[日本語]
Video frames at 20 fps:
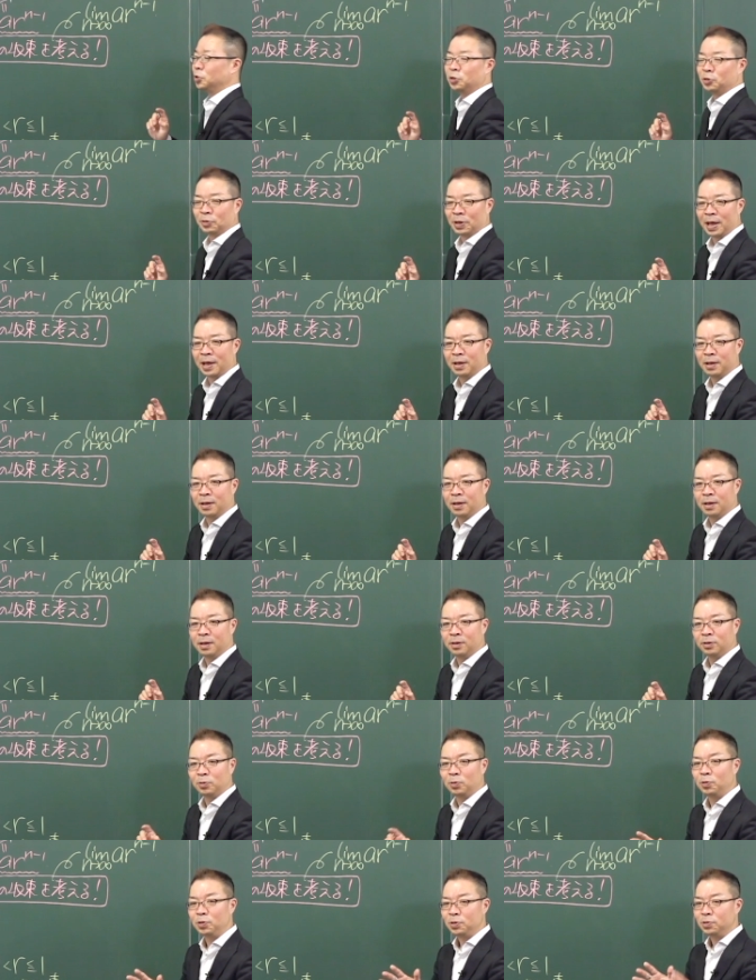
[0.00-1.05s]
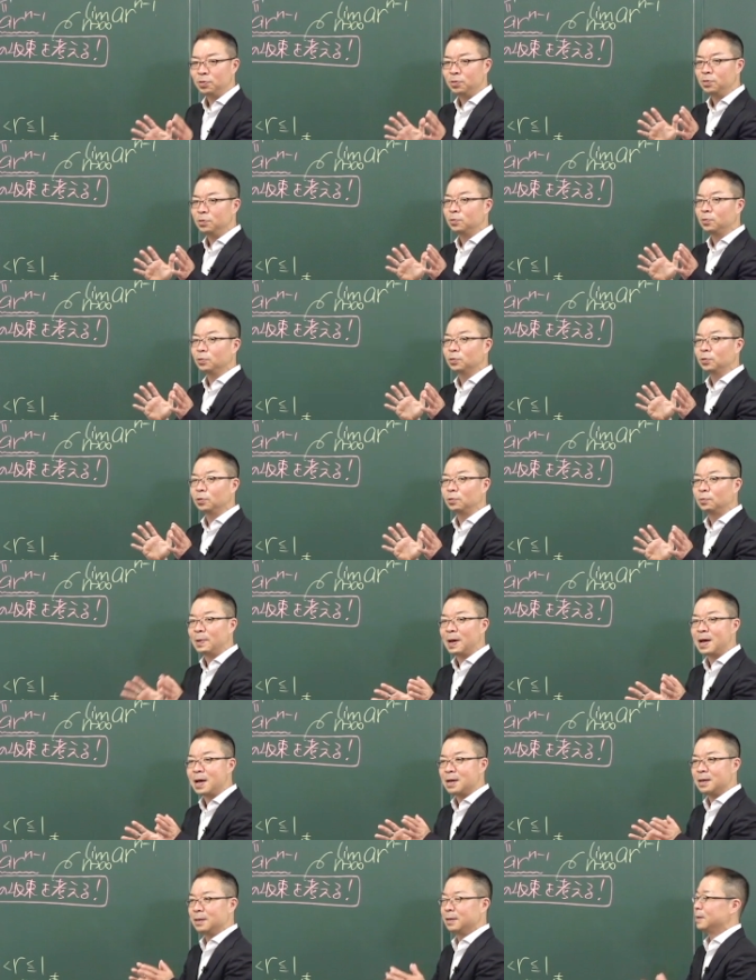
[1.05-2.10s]
るよね。ということ
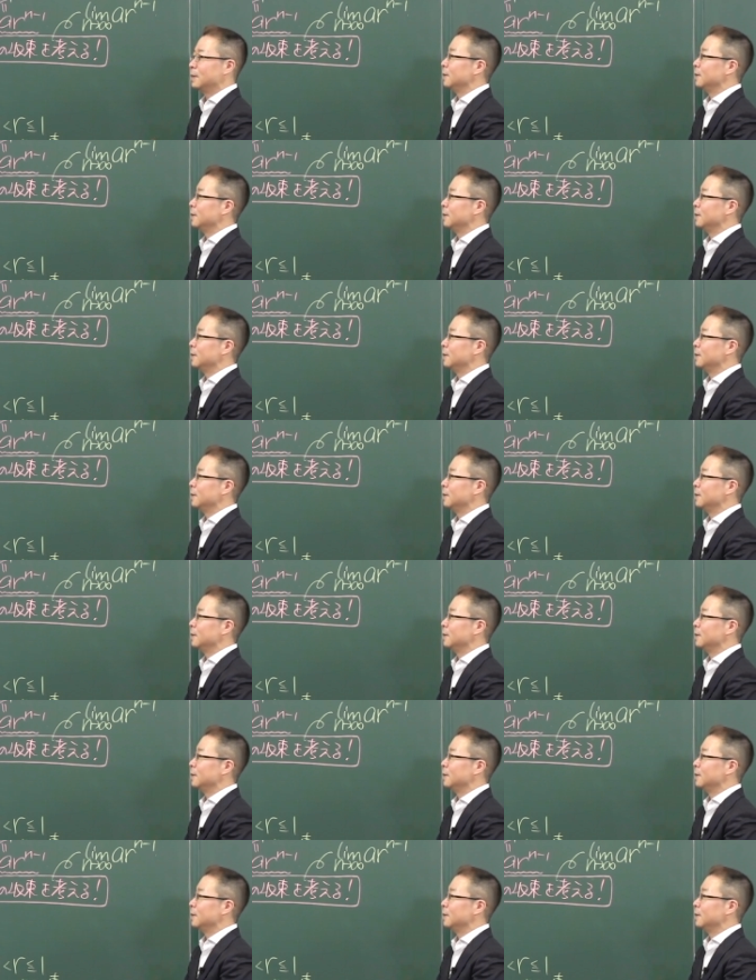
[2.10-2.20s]
は、